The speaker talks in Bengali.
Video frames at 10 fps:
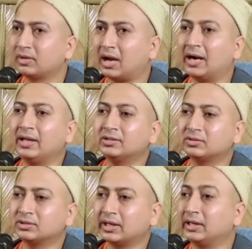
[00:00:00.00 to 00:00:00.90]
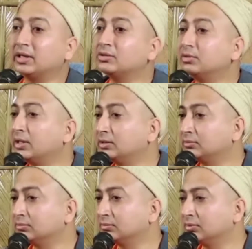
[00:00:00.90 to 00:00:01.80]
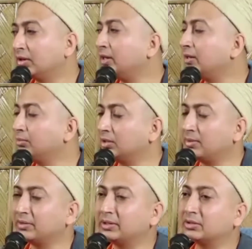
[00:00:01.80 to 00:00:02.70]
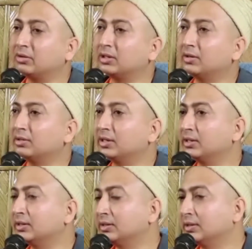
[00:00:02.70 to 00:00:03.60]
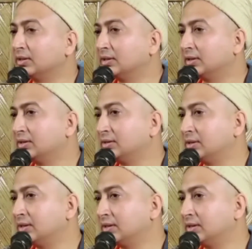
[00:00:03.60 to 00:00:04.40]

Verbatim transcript: আর্নিং সোর্স দেখেন কিছু নেই তো এদের মধ্যে মাঝে মাঝে কথা ওঠে যে